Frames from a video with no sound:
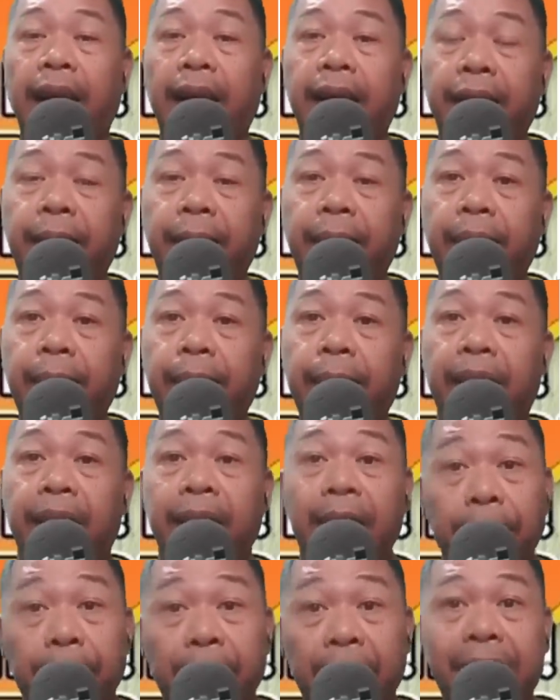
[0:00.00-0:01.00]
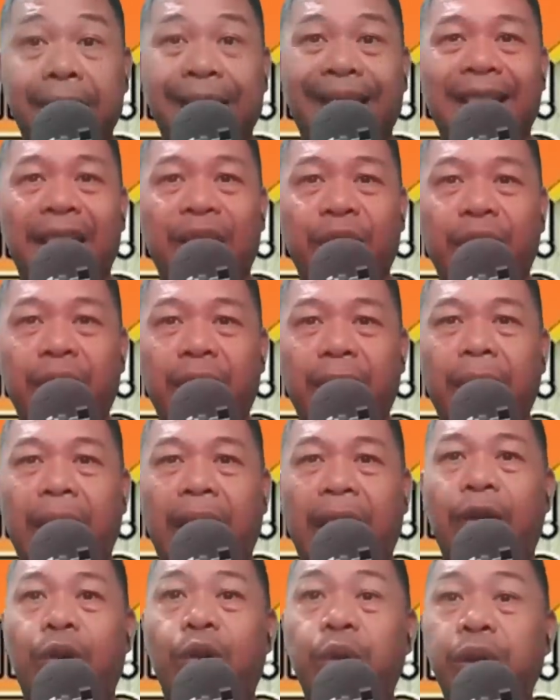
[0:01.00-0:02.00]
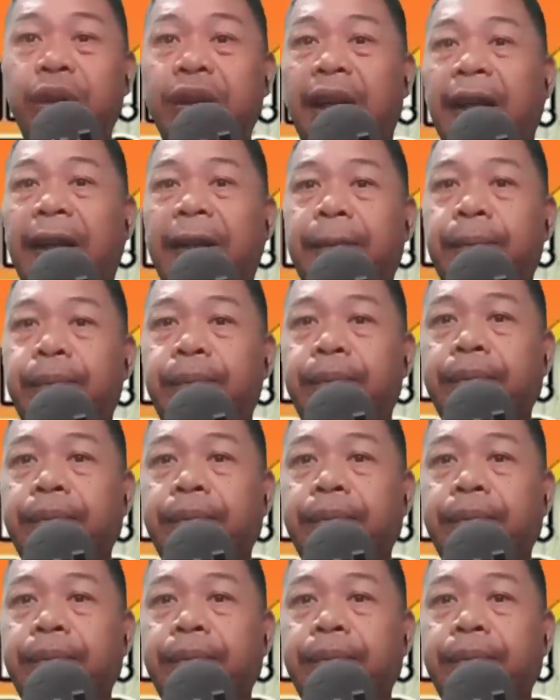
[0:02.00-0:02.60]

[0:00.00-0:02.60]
Ate Bibi na pinsan ni Kuya Bal kung saan